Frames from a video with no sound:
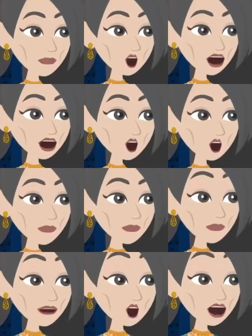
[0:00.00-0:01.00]
মা
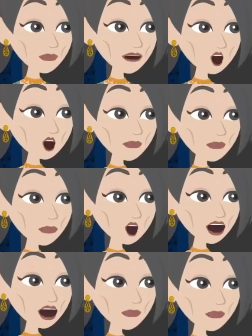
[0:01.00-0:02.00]
তোর তো এখন অনেক
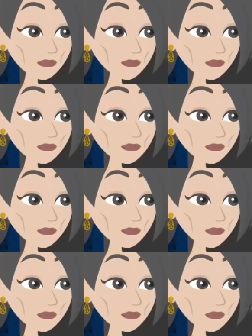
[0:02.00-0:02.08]
বয়স